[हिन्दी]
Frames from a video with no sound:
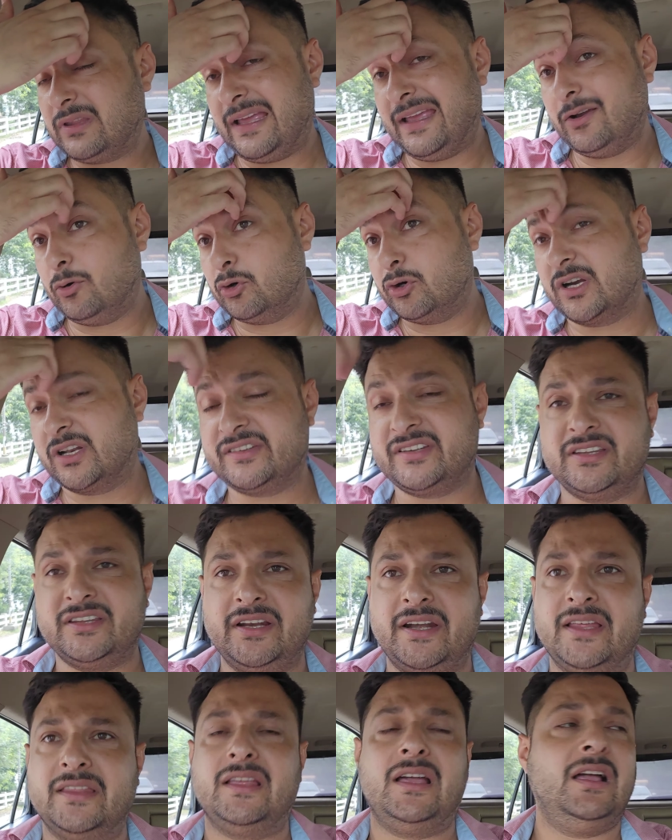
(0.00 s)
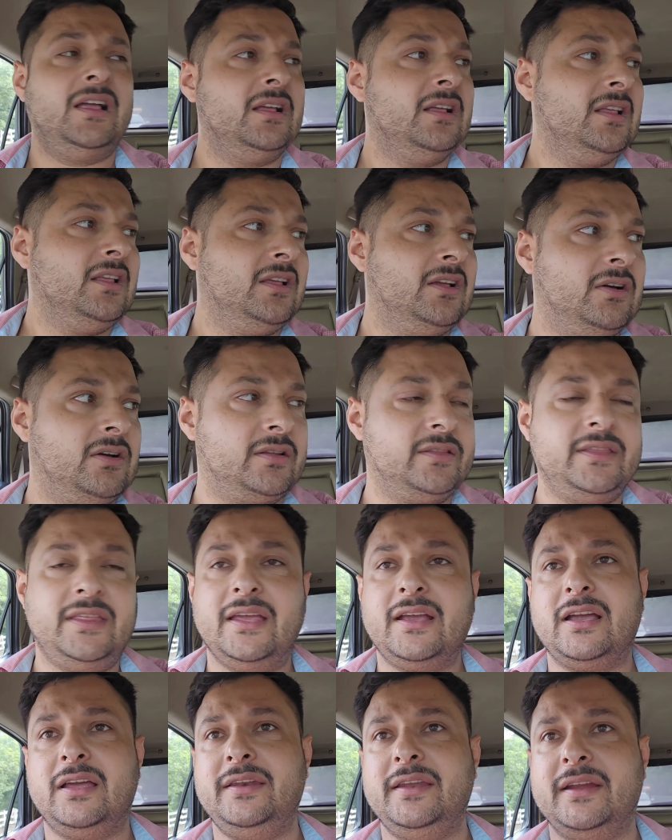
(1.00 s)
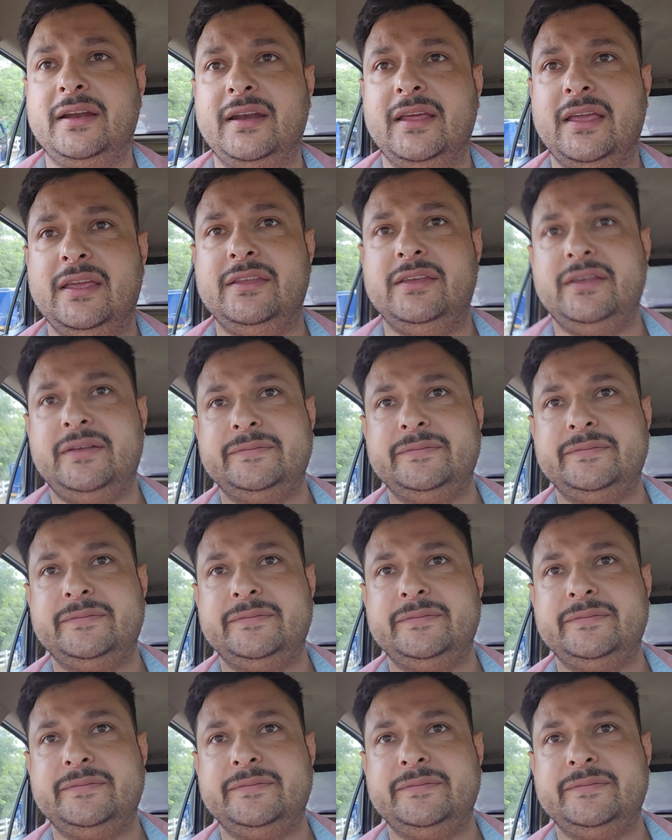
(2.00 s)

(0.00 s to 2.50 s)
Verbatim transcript: था एक ऑर्डर सा देना था और देखा निकल गए